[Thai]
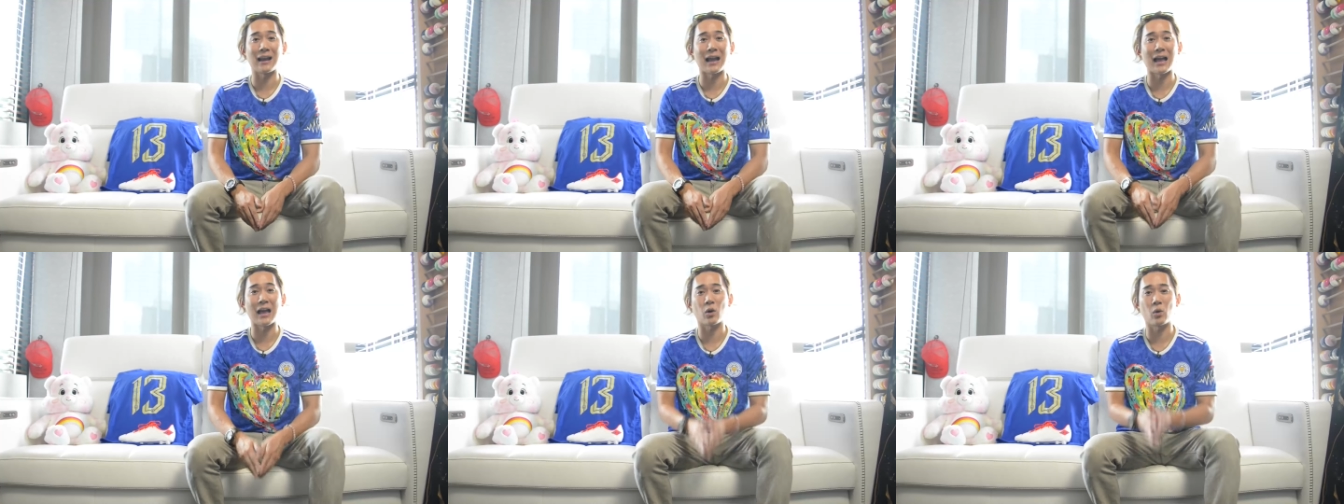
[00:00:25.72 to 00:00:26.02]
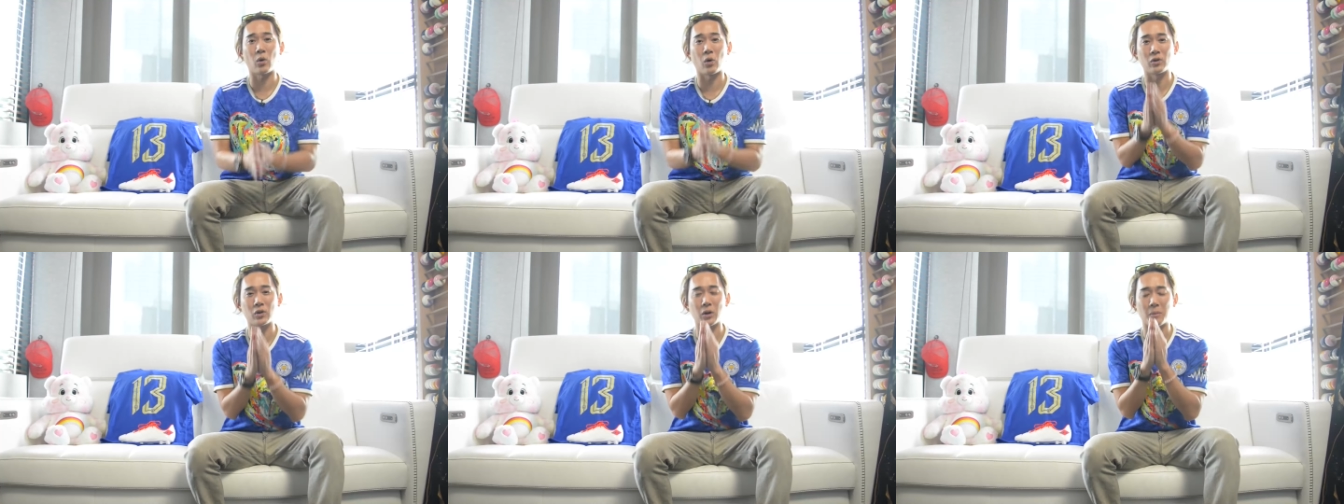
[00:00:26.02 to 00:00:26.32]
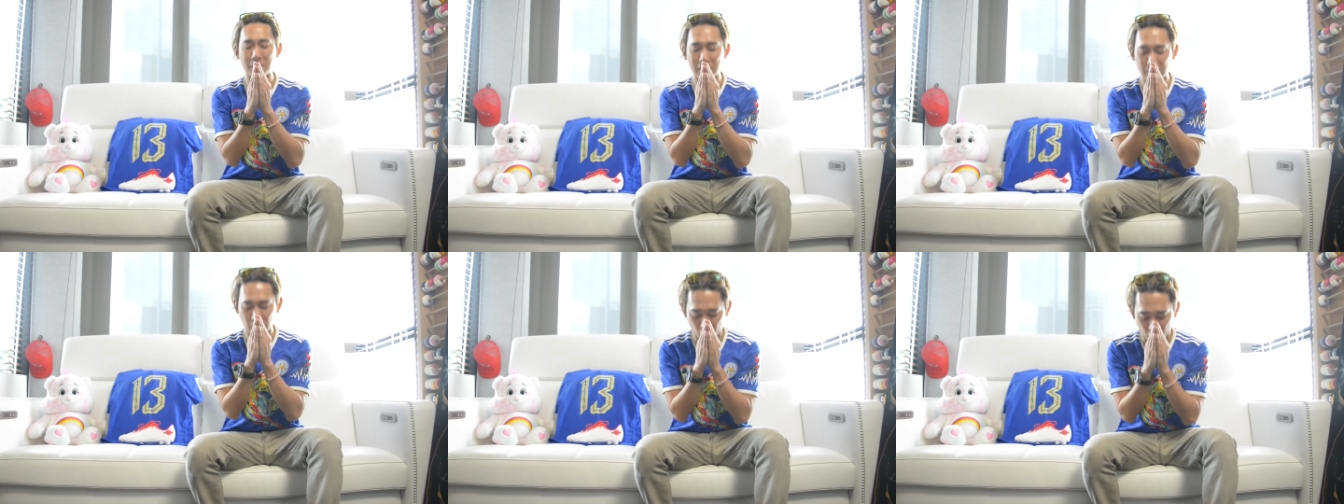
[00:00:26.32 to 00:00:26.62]
หลายคนก็
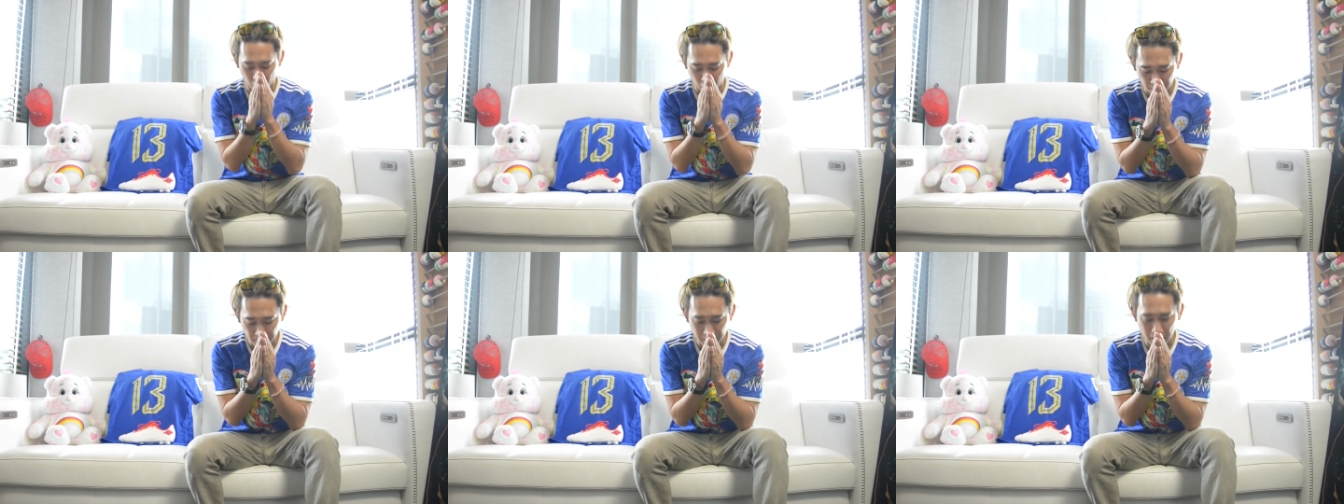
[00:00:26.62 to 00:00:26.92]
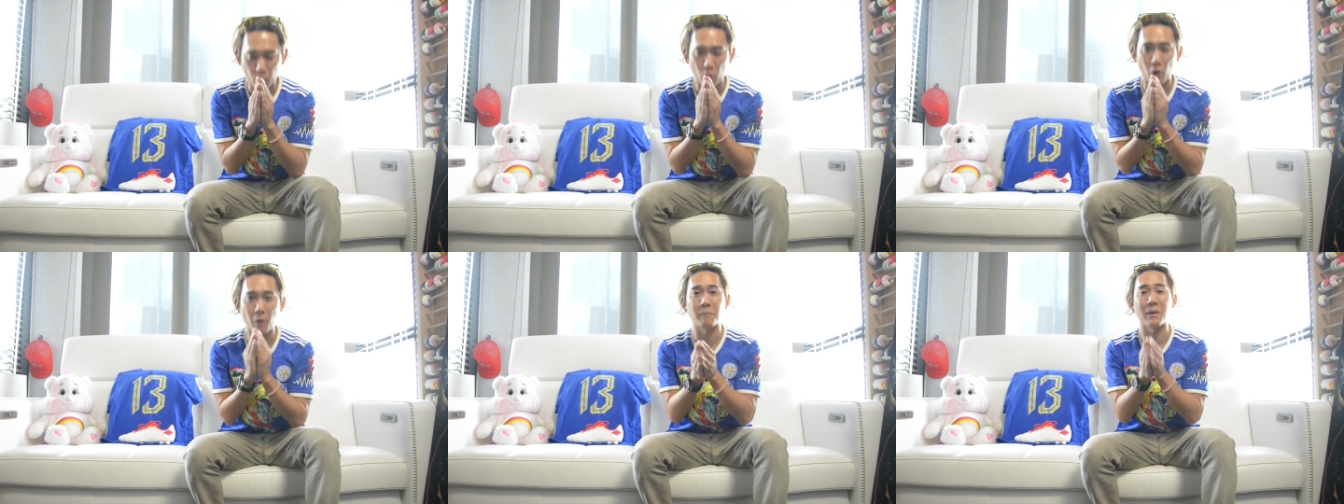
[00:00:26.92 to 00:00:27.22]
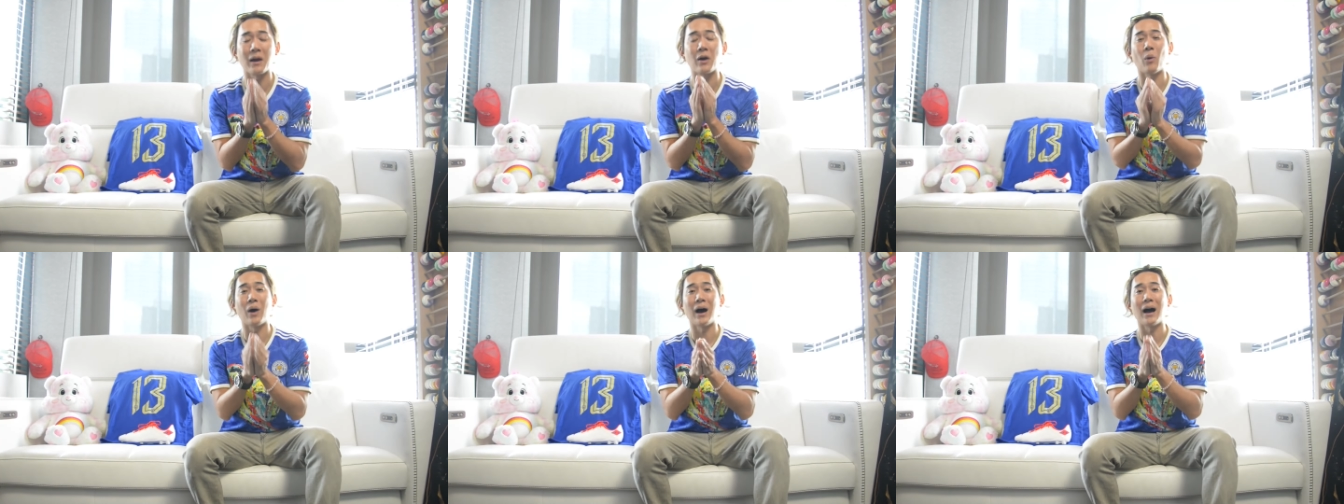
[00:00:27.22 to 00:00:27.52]
มืออ่อนไปว่งไป
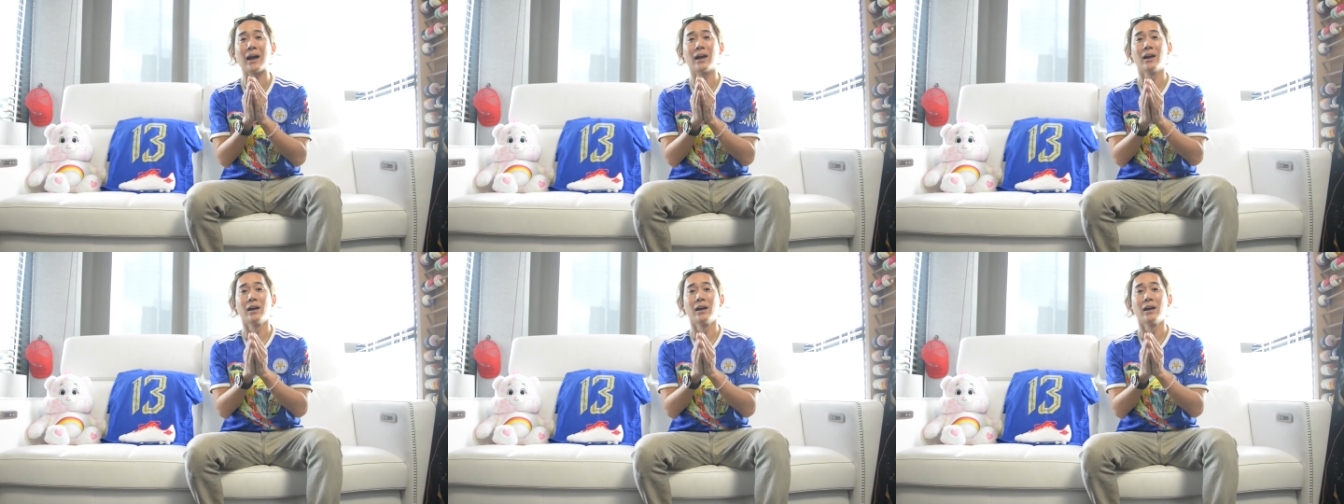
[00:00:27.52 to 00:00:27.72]
ไหว้